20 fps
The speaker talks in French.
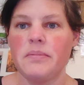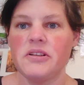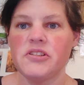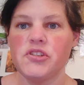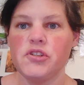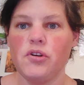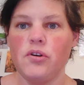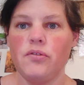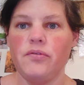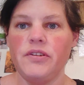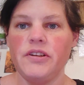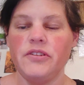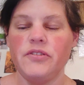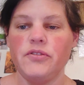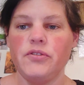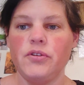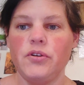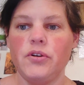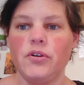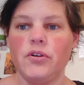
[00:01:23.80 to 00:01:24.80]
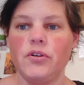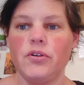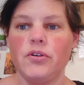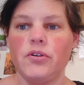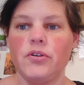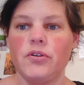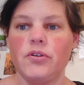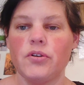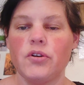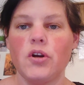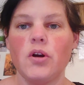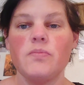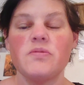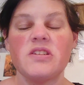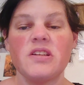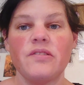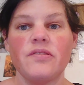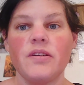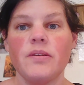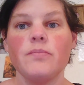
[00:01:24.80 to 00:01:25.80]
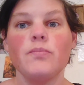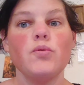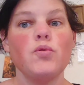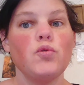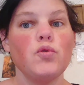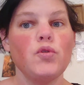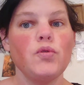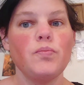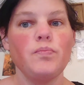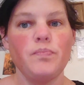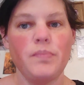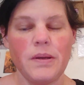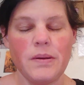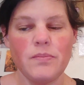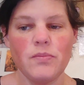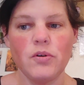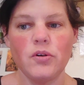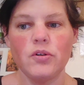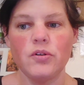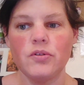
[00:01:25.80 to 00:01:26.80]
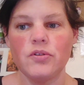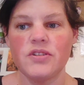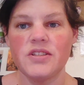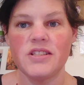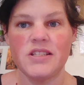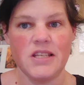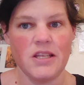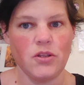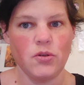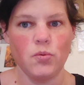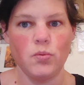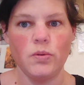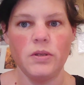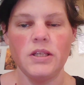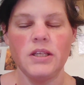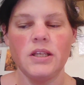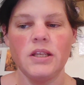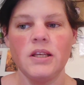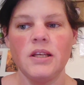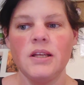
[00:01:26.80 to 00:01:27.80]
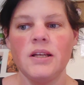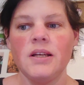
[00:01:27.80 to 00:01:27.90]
Parce qu'en fait, euh, comme j'ai fait beaucoup de paiements cette nuit,